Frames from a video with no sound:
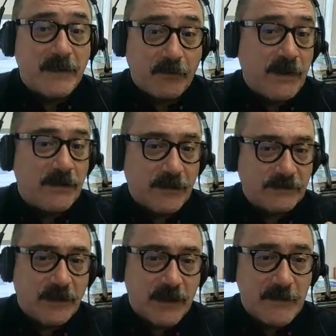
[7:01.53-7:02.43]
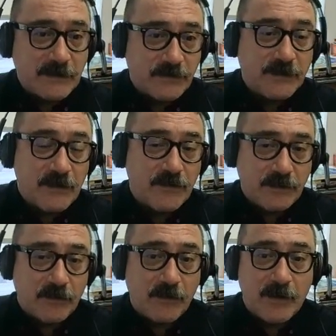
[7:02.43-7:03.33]
de ruido, que se le llama que son
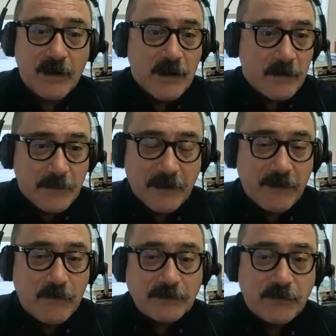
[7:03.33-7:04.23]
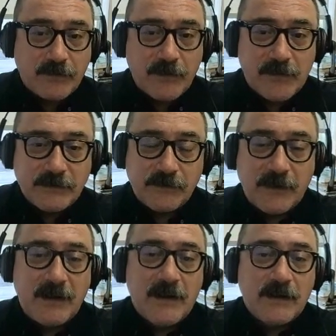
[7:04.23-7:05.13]
diagnósticos para ver cuánto ruido hay en una
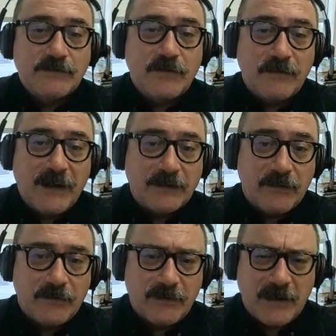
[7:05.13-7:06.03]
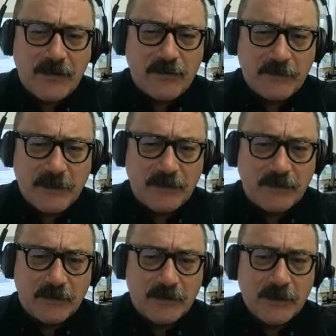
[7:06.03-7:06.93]
ciudad, son obligatorios desde el año
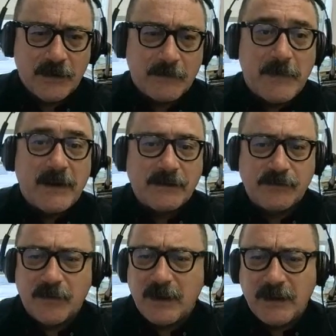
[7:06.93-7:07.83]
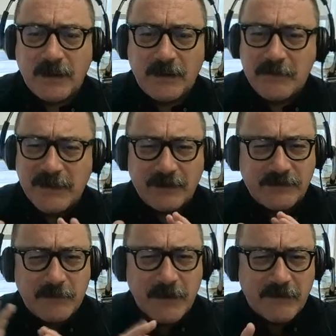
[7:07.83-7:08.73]
2002 para las ciudades de más de
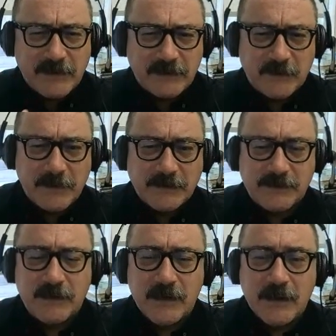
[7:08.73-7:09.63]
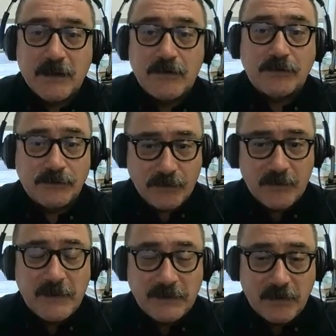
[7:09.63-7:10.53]
100.000 habitantes, parece. Nosotros,
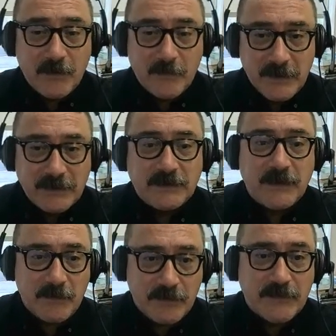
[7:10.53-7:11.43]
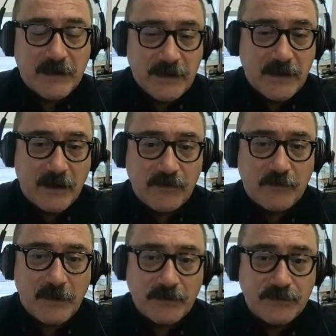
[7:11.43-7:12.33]
el Ministerio del Ambiente, estamos en una línea del año
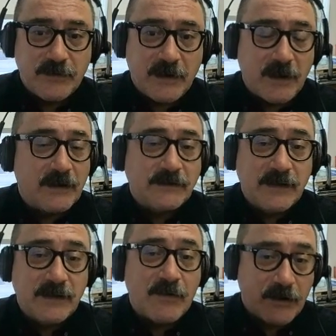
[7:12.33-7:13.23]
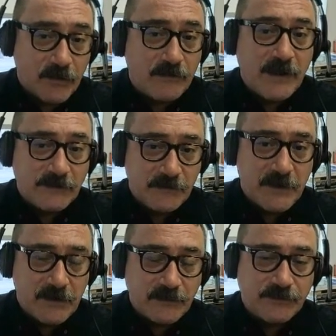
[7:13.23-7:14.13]
2008 de, hacer, aunque no es obligación
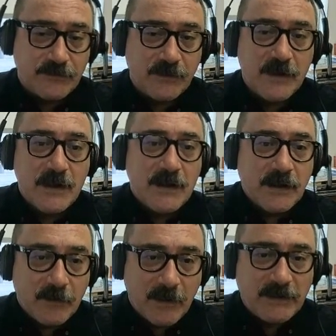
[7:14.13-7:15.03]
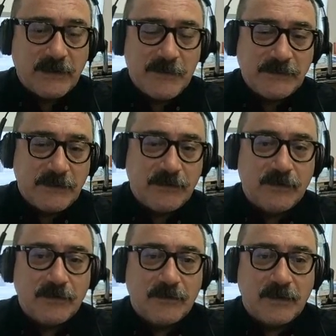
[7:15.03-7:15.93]
para nosotros, igual estamos
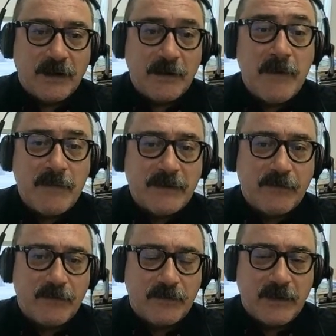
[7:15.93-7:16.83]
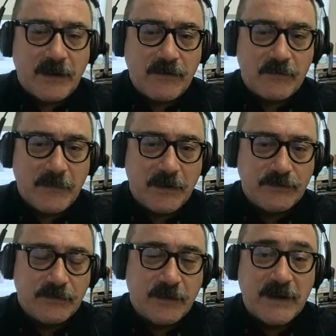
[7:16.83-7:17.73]
haciendo eh, mapas de ruido del año
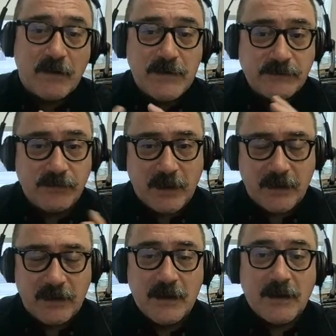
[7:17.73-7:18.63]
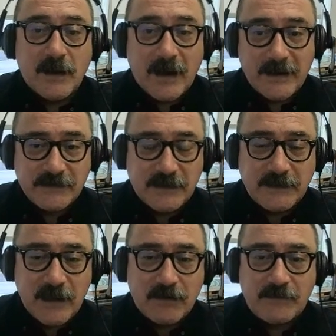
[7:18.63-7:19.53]
2008 en algunas ciudades. Aquí en
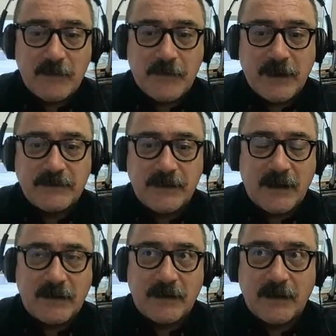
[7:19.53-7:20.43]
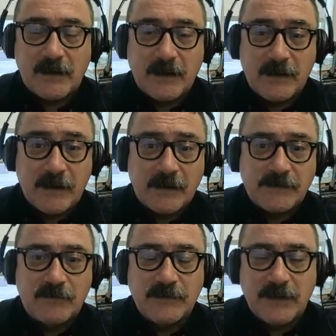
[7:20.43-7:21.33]
Santiago vamos a entregar la
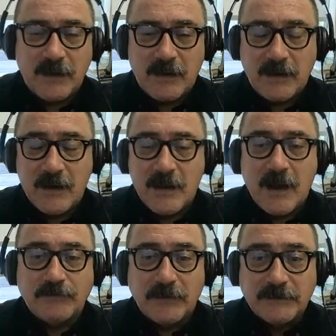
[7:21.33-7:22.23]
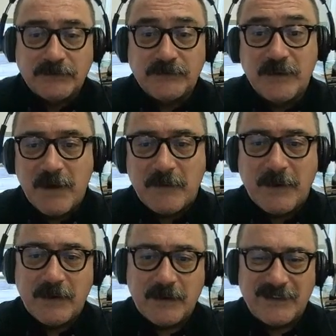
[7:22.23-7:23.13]
segunda actualización del
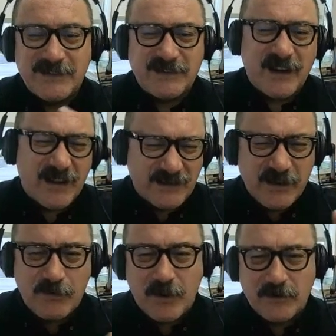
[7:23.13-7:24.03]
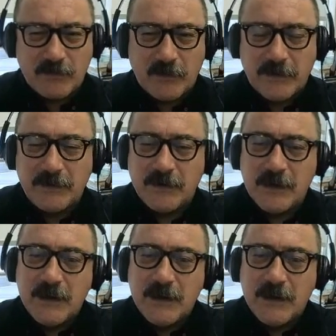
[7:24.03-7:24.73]
mapa, que se hace cada cinco años más o menos.